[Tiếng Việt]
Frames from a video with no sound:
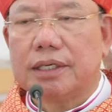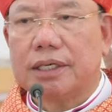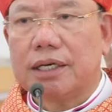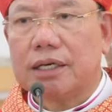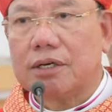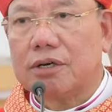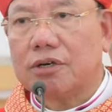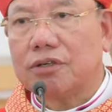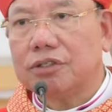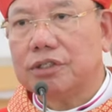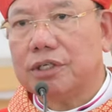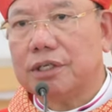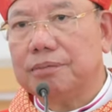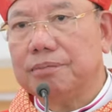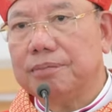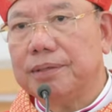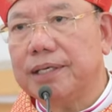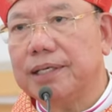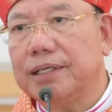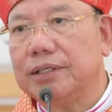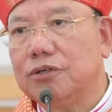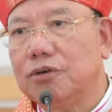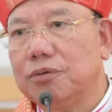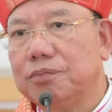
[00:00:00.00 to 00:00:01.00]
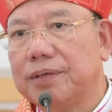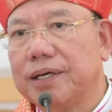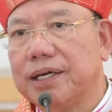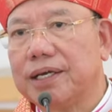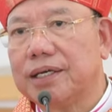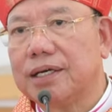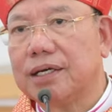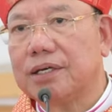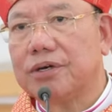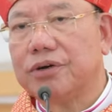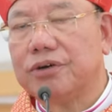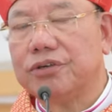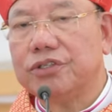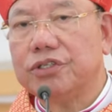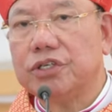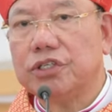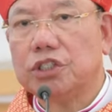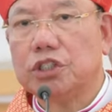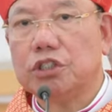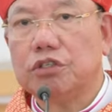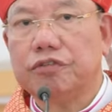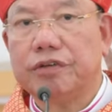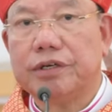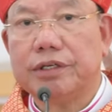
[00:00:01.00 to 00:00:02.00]
Các con thân mến, hôm nay các con
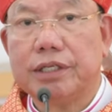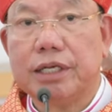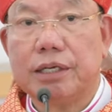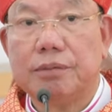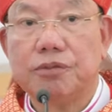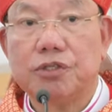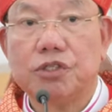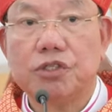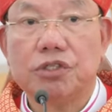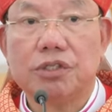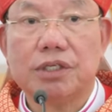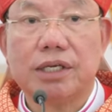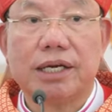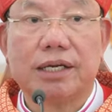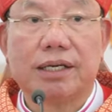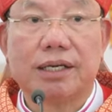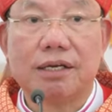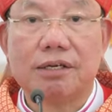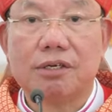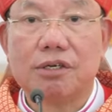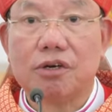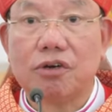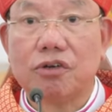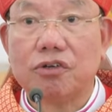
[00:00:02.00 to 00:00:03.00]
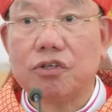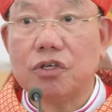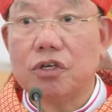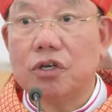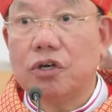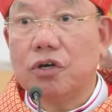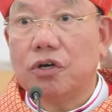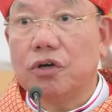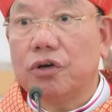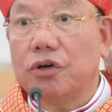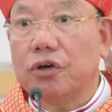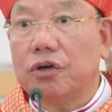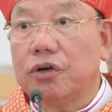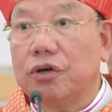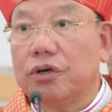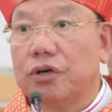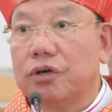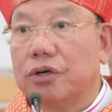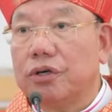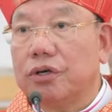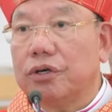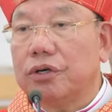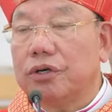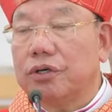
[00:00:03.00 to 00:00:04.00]
được chịu phép thêm sức là các con
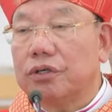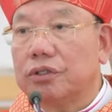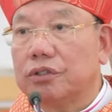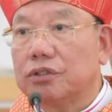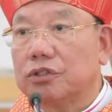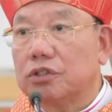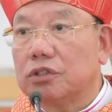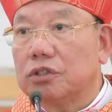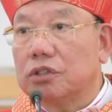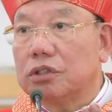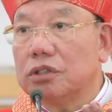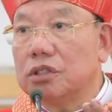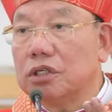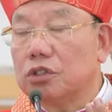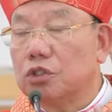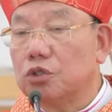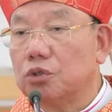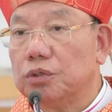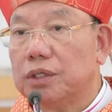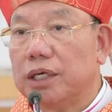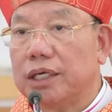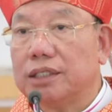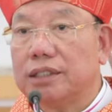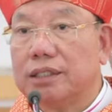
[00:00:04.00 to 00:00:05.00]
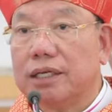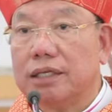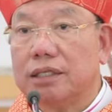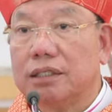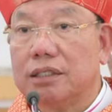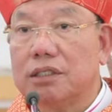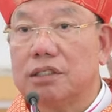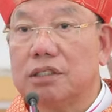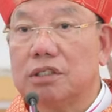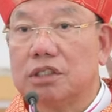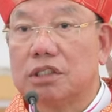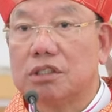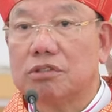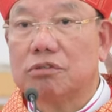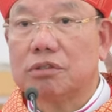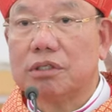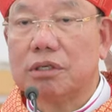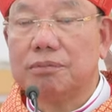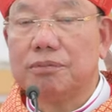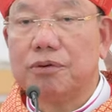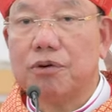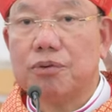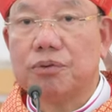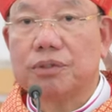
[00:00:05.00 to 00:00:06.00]
được Chúa Thánh Thần ngự trong
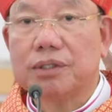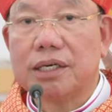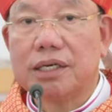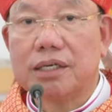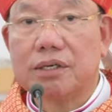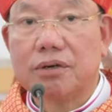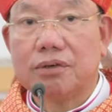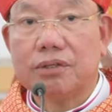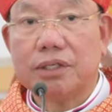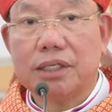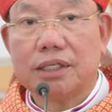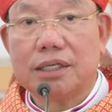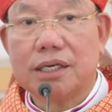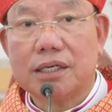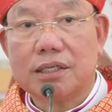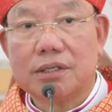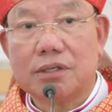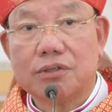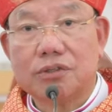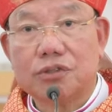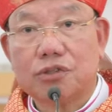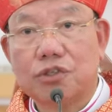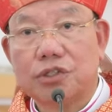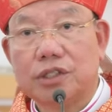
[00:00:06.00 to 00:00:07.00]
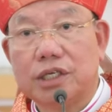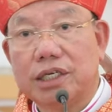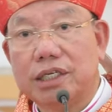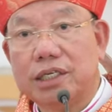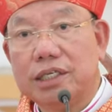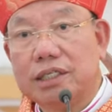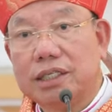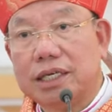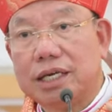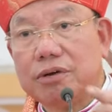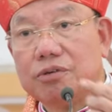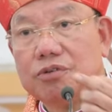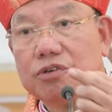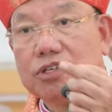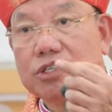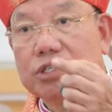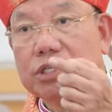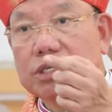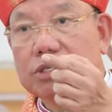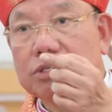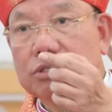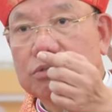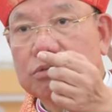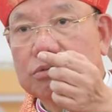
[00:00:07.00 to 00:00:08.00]
tâm hồn các con để các con có thể đi theo Đức
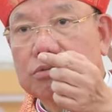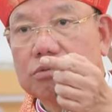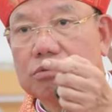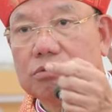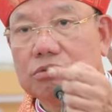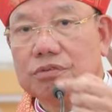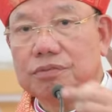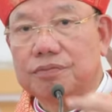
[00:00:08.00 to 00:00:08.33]
Giêsu,